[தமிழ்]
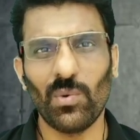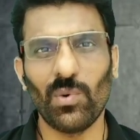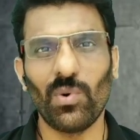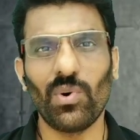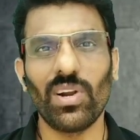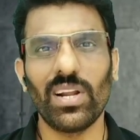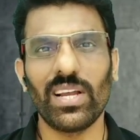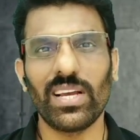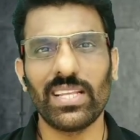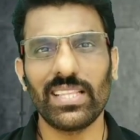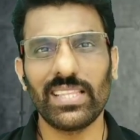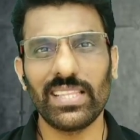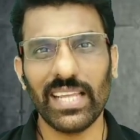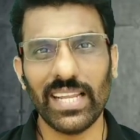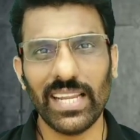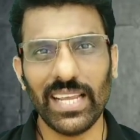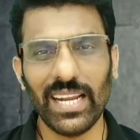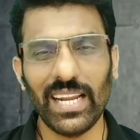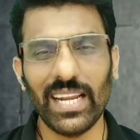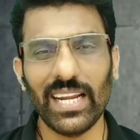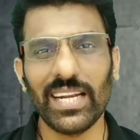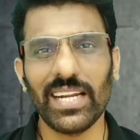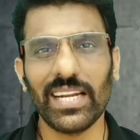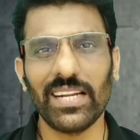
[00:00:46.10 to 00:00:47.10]
உங்களுக்கு
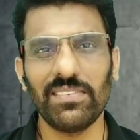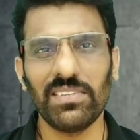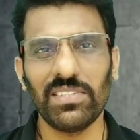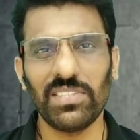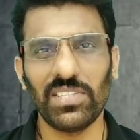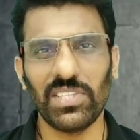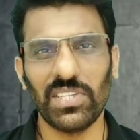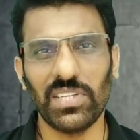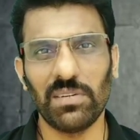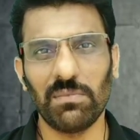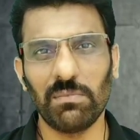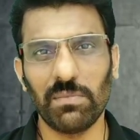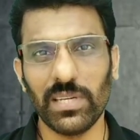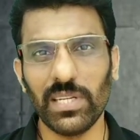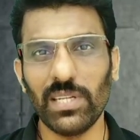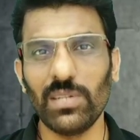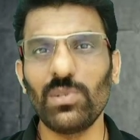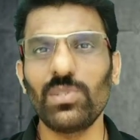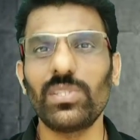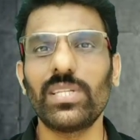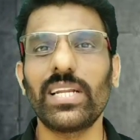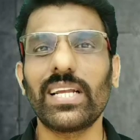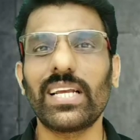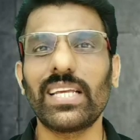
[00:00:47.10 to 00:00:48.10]
தெரியலன்ற விஷயம்
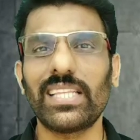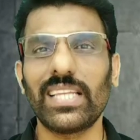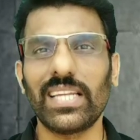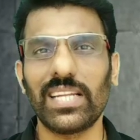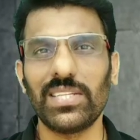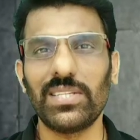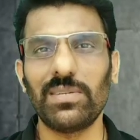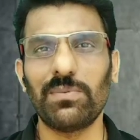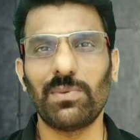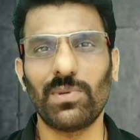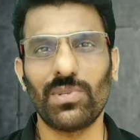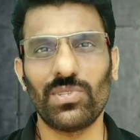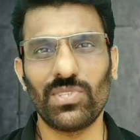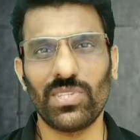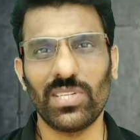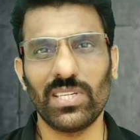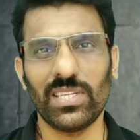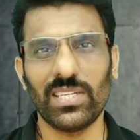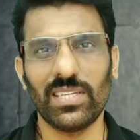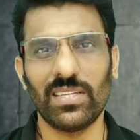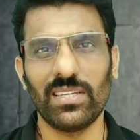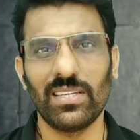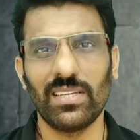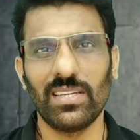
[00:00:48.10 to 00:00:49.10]
இன்னொருத்தருக்கு தெரிஞ்சு போச்சு
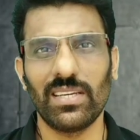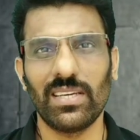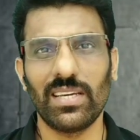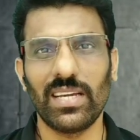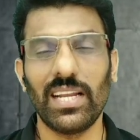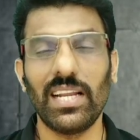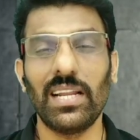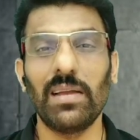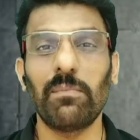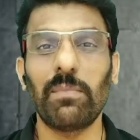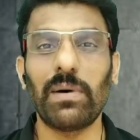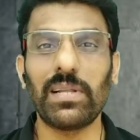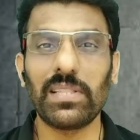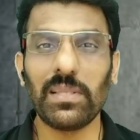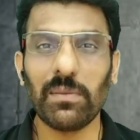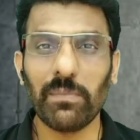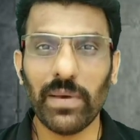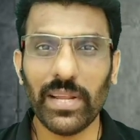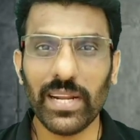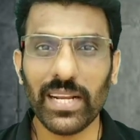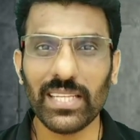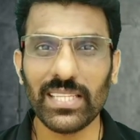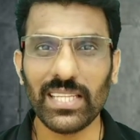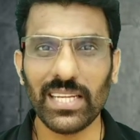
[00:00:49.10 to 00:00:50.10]
இல்லை பத்து
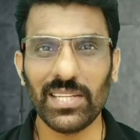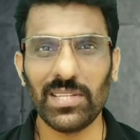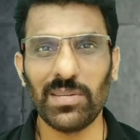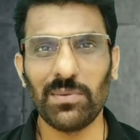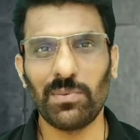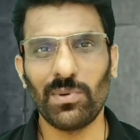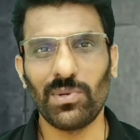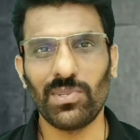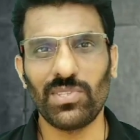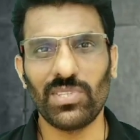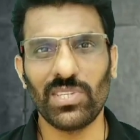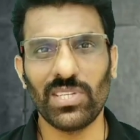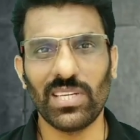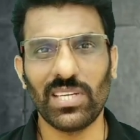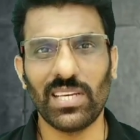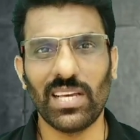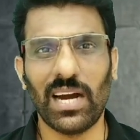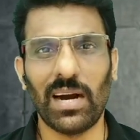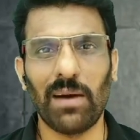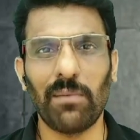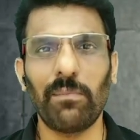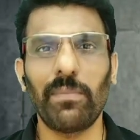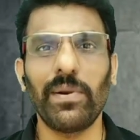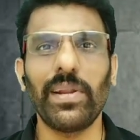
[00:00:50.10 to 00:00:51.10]
பேருக்கு தெரிஞ்சு போச்சு
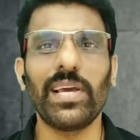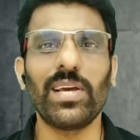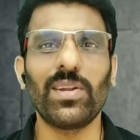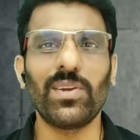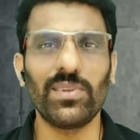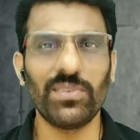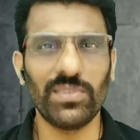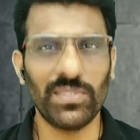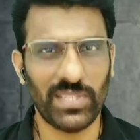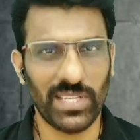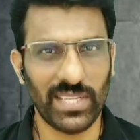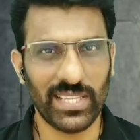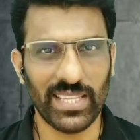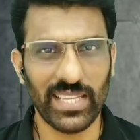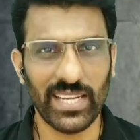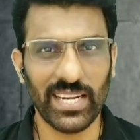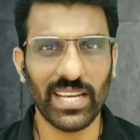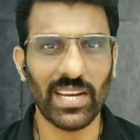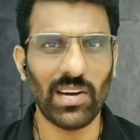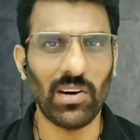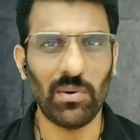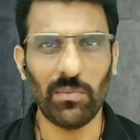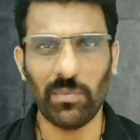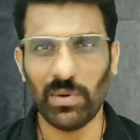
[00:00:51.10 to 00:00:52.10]
அப்படிங்கிற ஒரு விஷயத்த
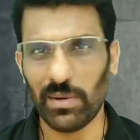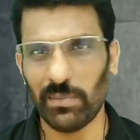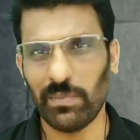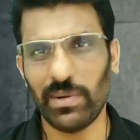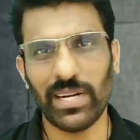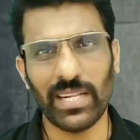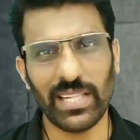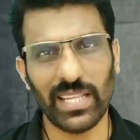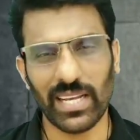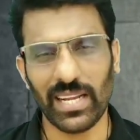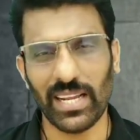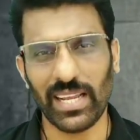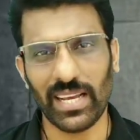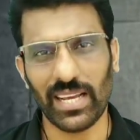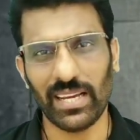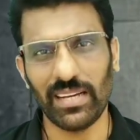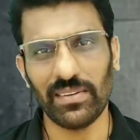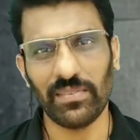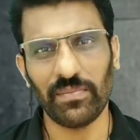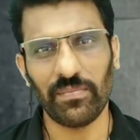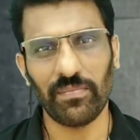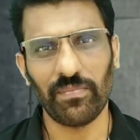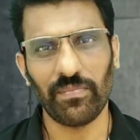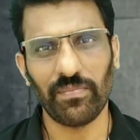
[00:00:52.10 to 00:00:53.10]
நீங்கள் அவமானமாக எடுத்துக்கிறீங்க
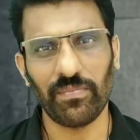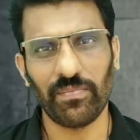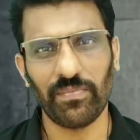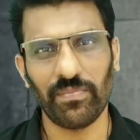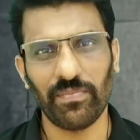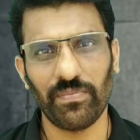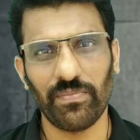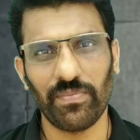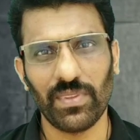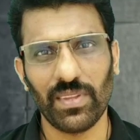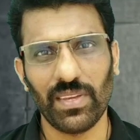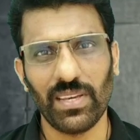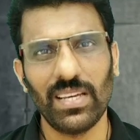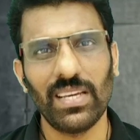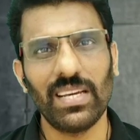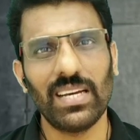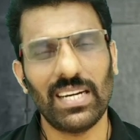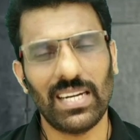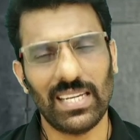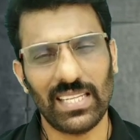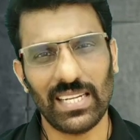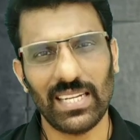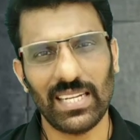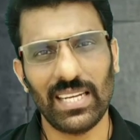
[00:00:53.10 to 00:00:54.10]

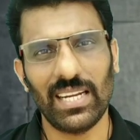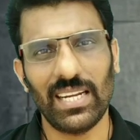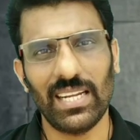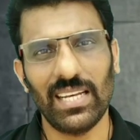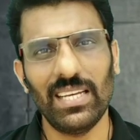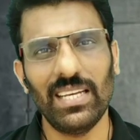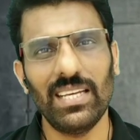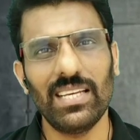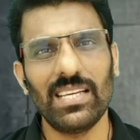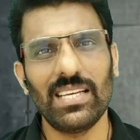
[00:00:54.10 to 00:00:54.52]
அதனால்